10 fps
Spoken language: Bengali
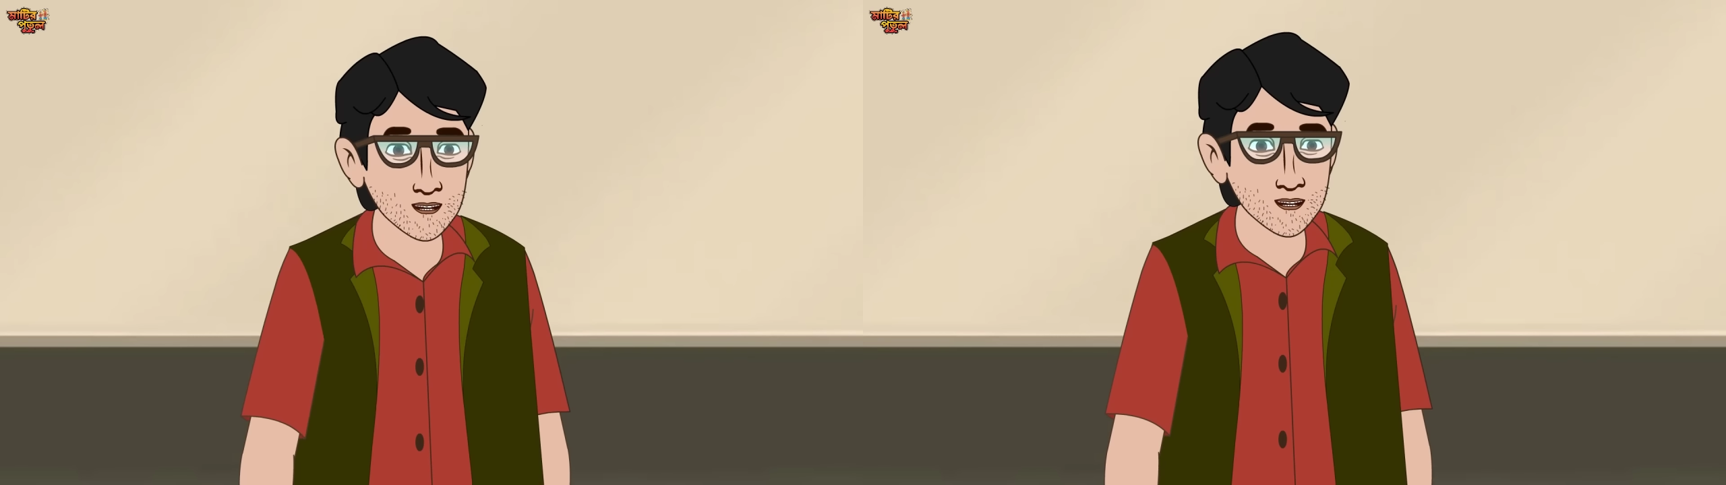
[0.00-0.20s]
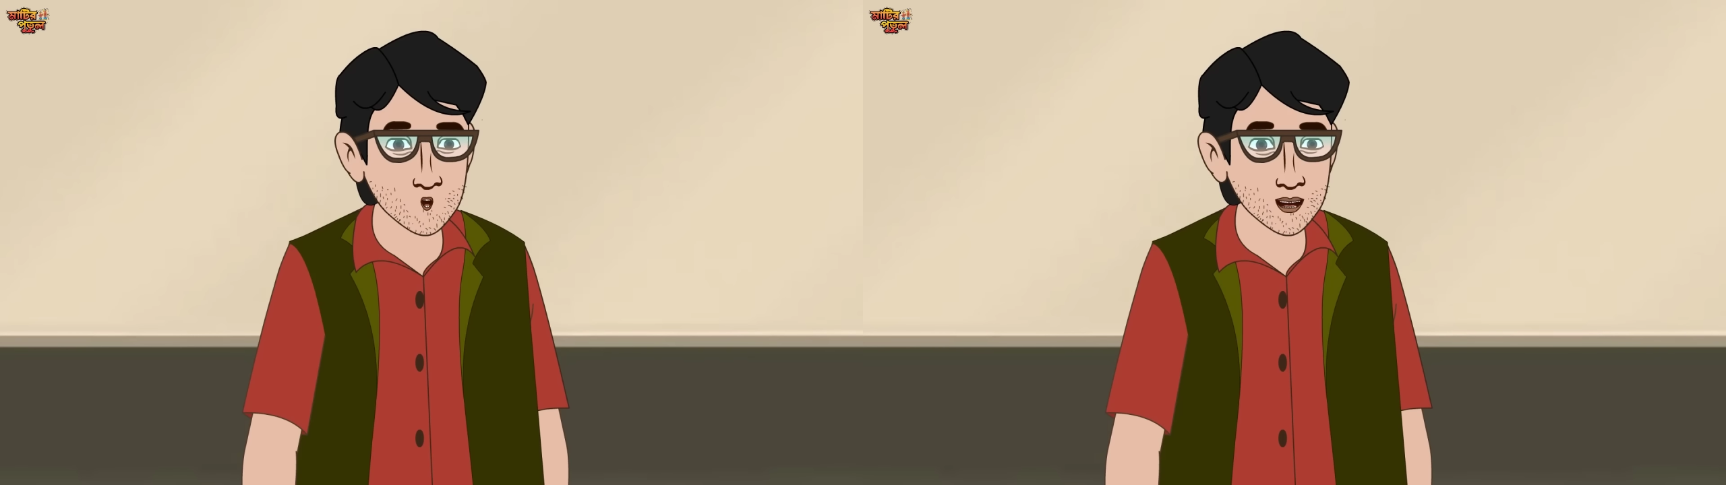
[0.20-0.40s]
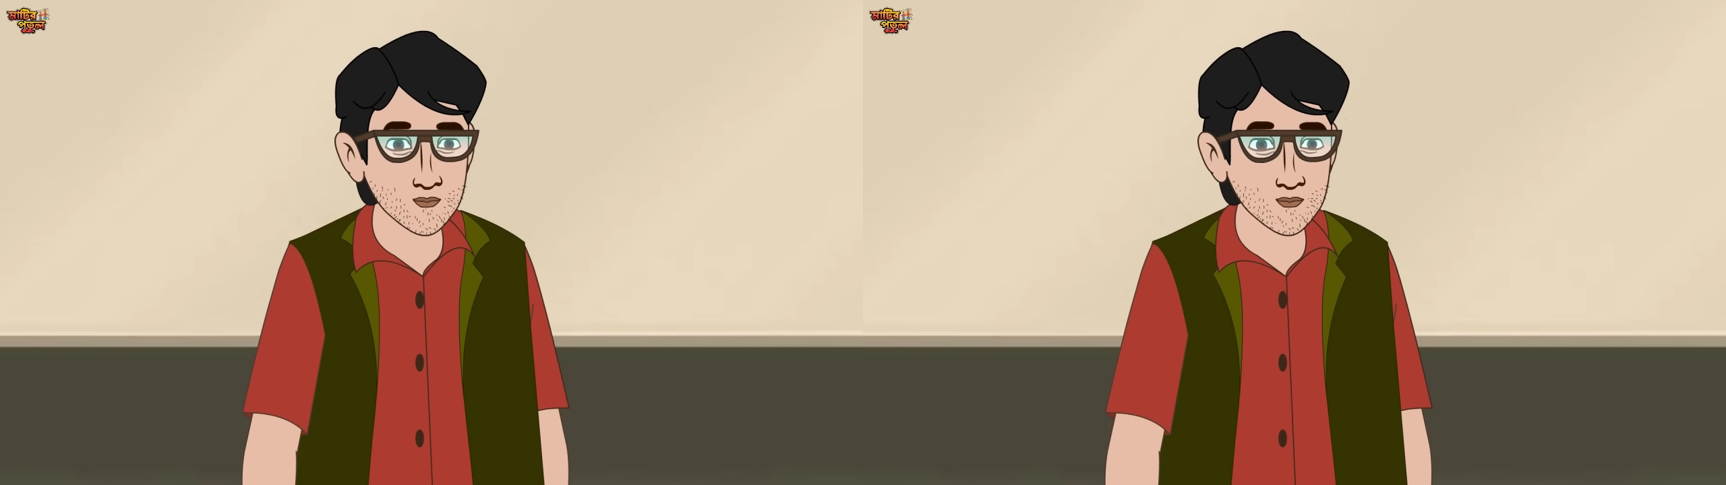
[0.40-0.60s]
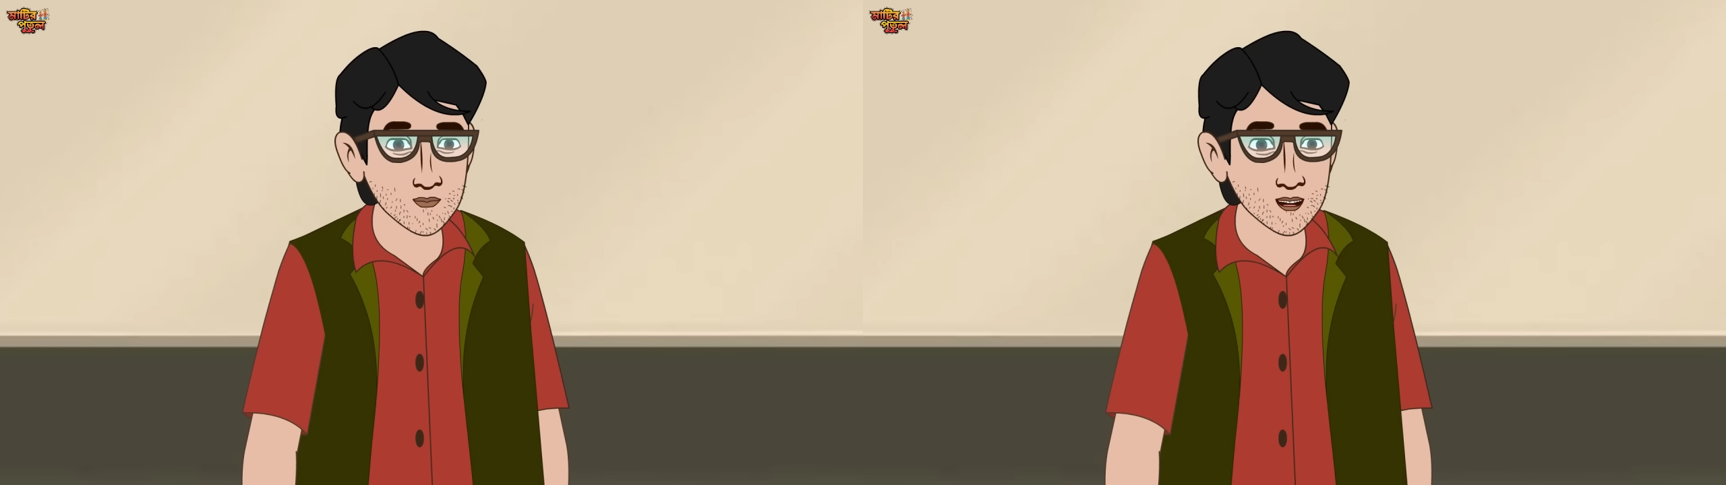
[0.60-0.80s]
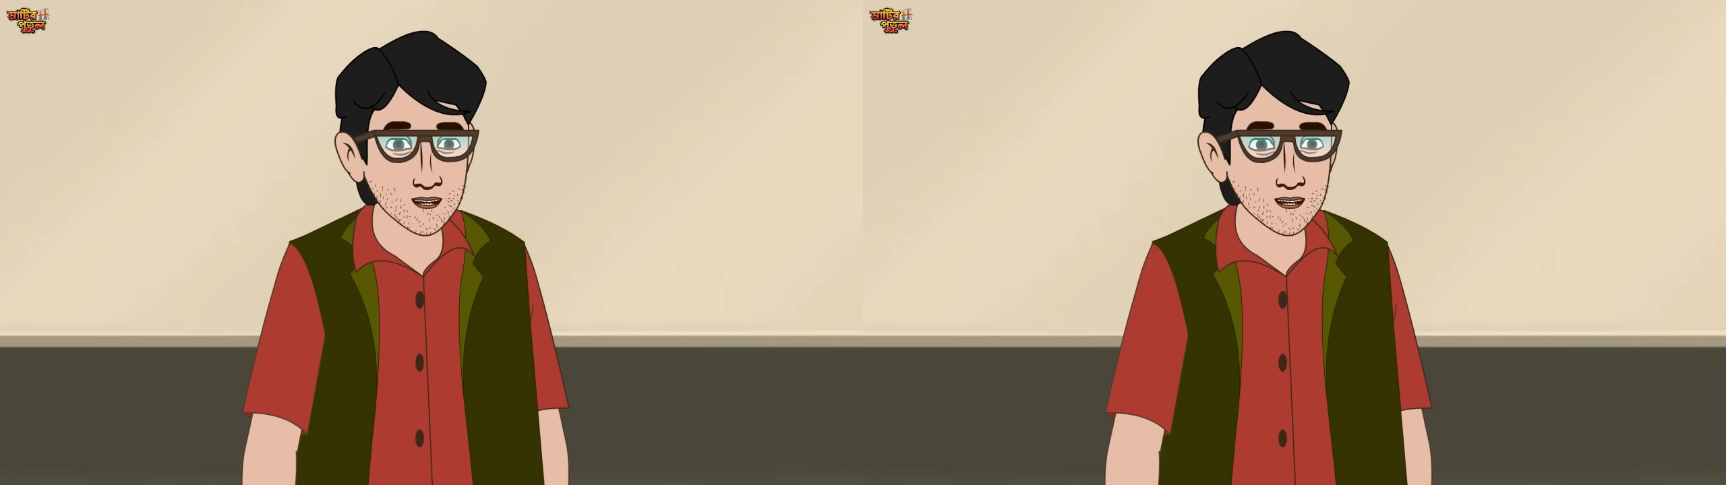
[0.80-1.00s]
দাদা
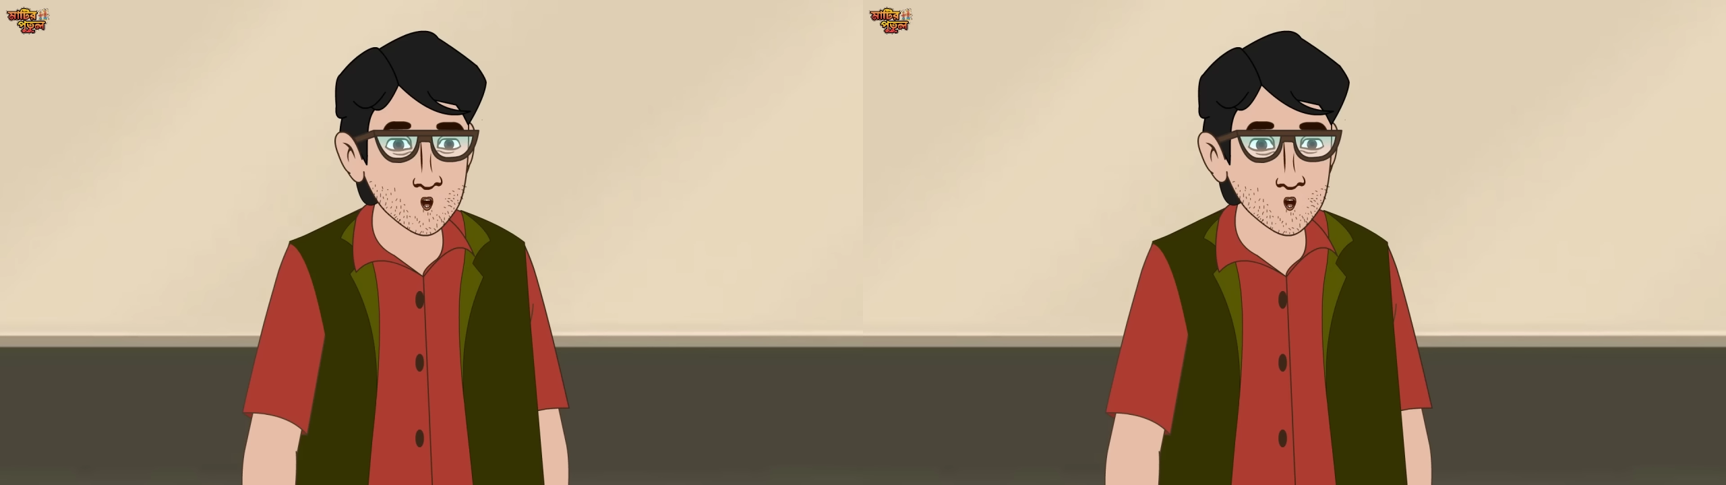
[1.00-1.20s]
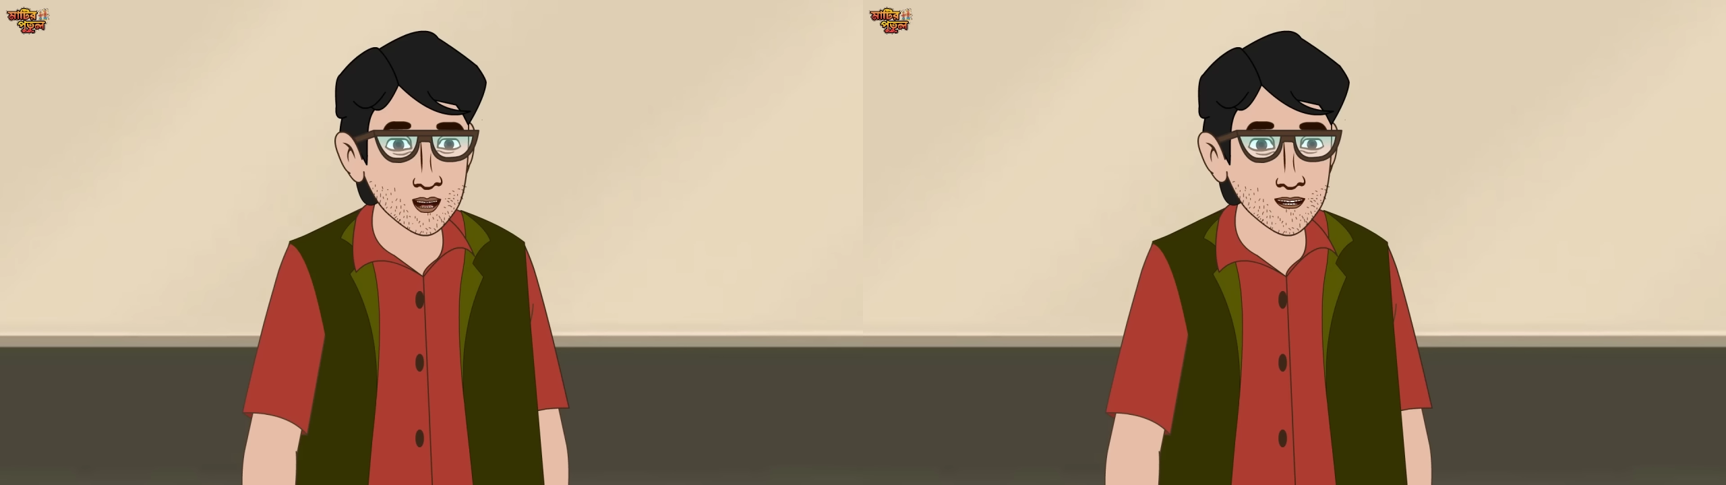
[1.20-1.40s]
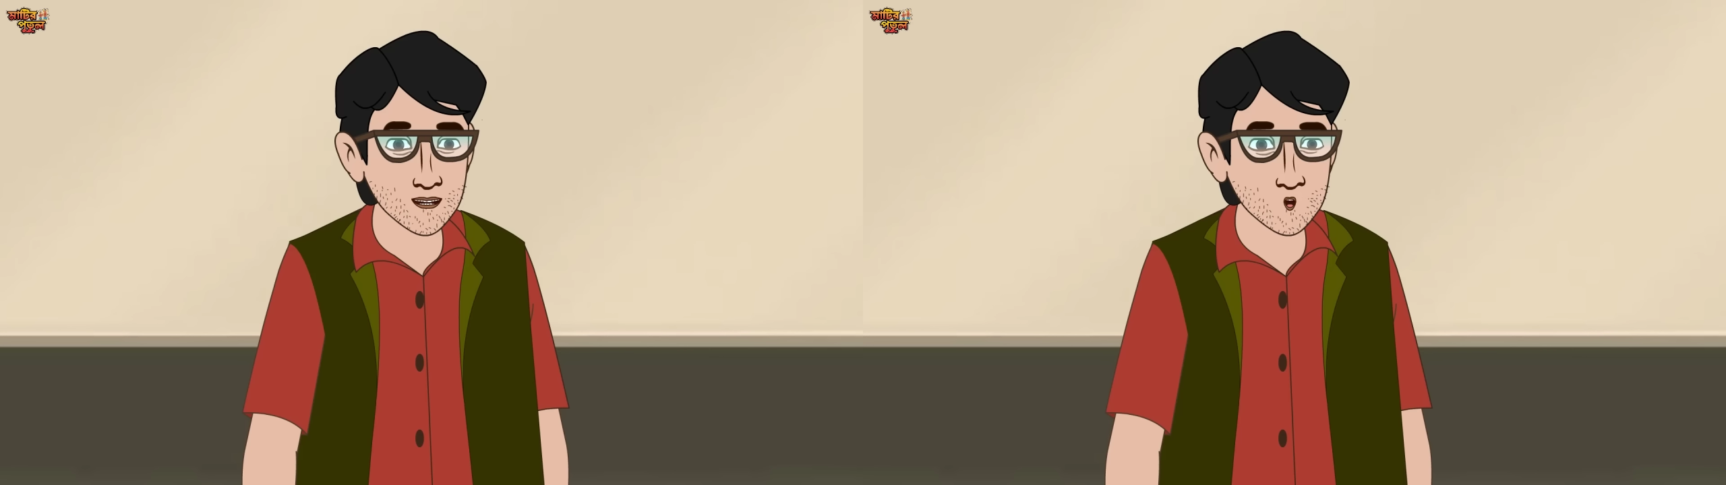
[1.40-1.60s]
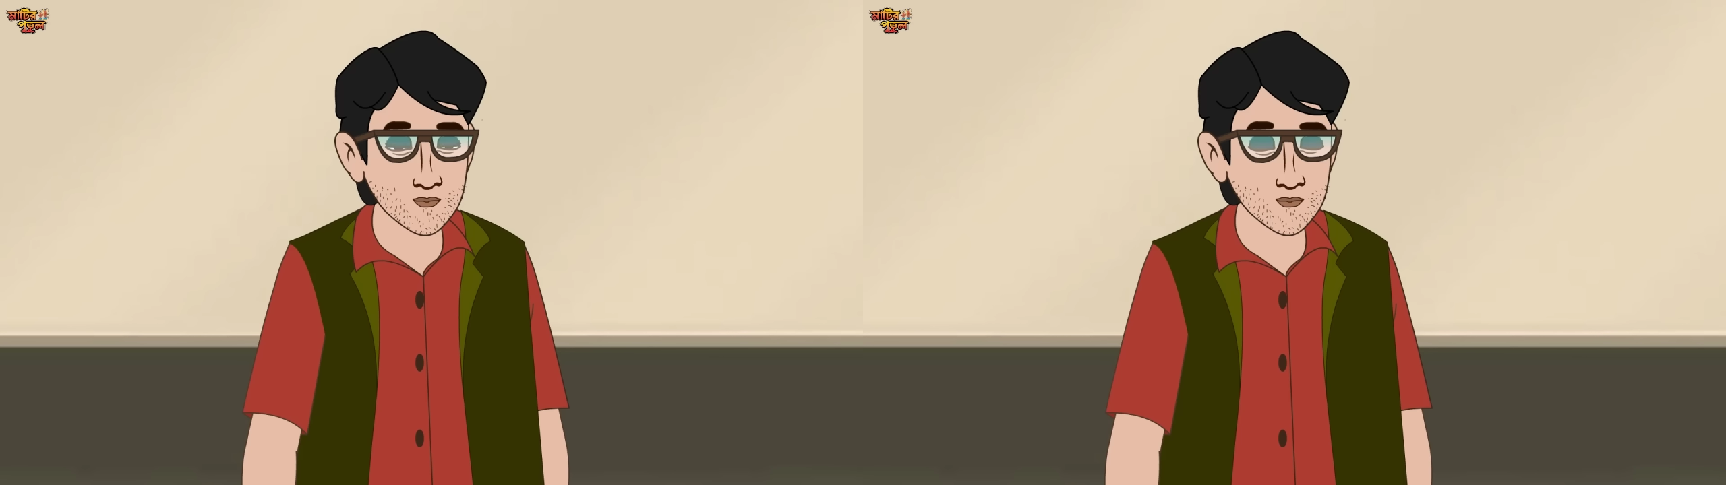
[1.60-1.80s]
রাতের শেষ